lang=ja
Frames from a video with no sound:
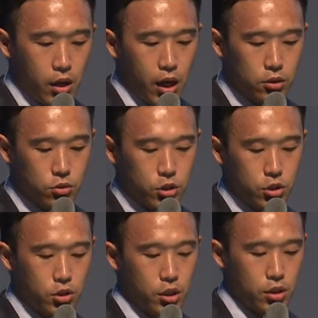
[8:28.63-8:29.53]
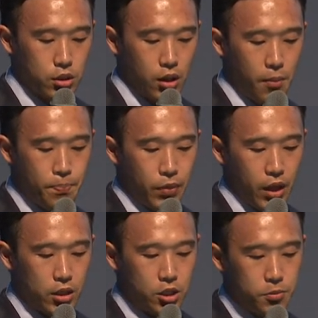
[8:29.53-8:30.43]
感想についてですが
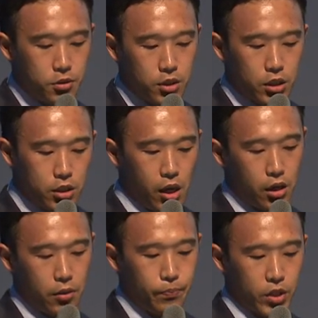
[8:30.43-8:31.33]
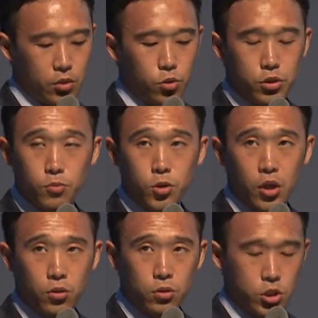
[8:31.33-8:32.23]
自分たちで疑問に思っ
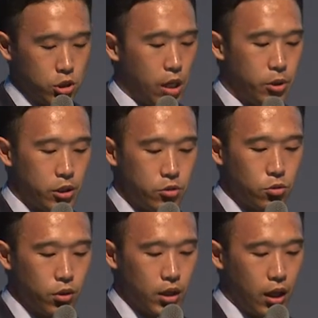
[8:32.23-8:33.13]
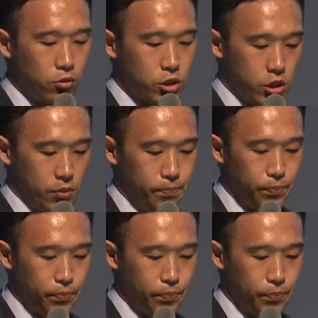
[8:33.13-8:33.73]
たことを調べていくことが楽しい